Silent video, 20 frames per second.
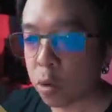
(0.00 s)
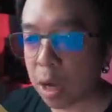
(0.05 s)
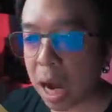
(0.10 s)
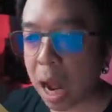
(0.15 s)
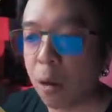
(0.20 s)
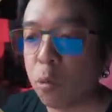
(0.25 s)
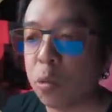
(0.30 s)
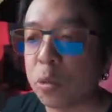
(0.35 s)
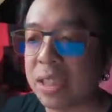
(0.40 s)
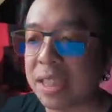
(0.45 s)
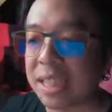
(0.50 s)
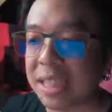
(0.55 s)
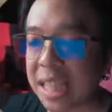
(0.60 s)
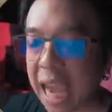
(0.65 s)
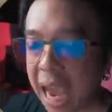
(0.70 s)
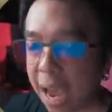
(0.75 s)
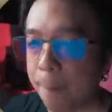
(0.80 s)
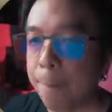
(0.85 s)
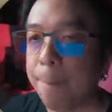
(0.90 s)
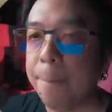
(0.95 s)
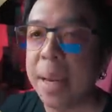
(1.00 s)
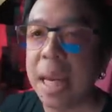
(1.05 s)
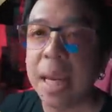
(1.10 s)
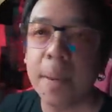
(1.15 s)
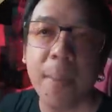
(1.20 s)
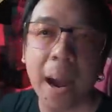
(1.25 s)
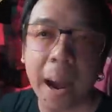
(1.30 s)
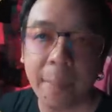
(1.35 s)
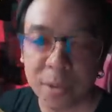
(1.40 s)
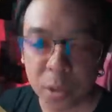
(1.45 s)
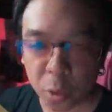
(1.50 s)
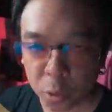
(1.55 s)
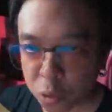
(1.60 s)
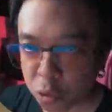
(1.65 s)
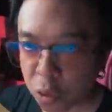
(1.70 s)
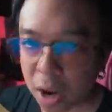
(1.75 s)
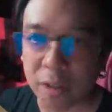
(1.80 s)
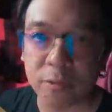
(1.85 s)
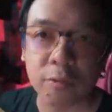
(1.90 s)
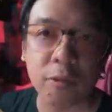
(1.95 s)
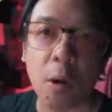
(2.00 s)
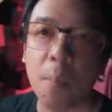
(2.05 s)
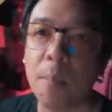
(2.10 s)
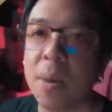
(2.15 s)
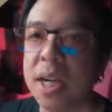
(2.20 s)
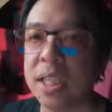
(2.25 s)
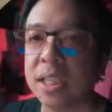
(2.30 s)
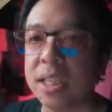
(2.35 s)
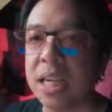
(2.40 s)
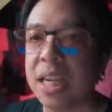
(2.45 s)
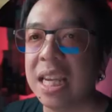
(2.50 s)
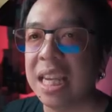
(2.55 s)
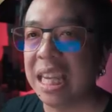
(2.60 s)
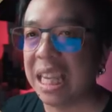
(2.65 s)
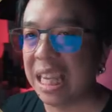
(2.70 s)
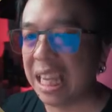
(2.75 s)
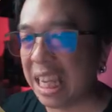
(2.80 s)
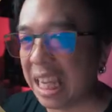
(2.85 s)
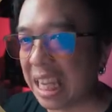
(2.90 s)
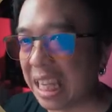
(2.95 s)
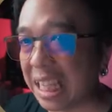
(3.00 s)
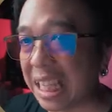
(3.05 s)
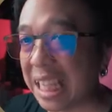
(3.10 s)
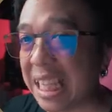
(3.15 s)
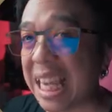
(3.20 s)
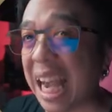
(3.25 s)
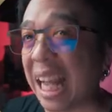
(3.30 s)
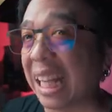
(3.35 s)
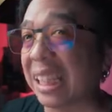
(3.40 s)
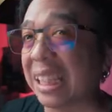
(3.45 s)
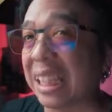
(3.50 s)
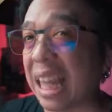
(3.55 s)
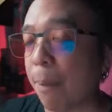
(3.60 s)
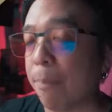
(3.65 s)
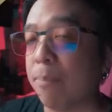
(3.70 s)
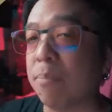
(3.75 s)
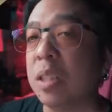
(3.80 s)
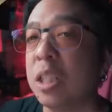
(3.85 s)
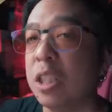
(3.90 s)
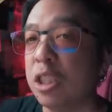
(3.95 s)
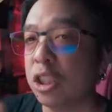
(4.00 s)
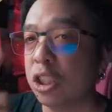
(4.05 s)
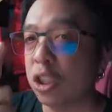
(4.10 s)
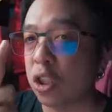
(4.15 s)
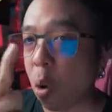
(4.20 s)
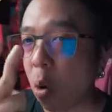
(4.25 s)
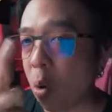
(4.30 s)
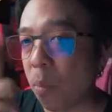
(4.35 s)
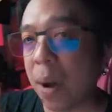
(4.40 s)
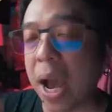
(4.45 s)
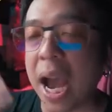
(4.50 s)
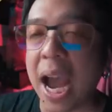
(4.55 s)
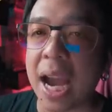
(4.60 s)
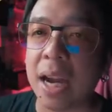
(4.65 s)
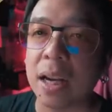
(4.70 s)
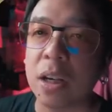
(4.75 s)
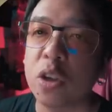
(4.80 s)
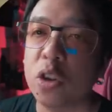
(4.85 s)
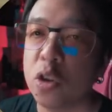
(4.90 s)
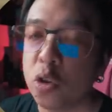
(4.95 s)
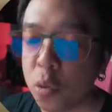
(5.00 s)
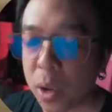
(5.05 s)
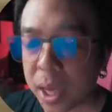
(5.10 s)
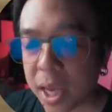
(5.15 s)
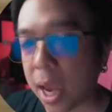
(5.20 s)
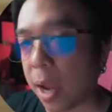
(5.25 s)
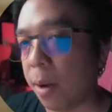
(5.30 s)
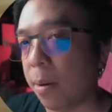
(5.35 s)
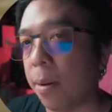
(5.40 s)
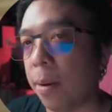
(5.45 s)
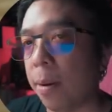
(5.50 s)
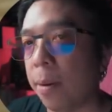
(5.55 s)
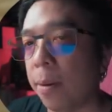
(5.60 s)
เราจะมีภาพยนตร์ Transformers อีกอย่างต่ำ 2 ภาคด้วยกัน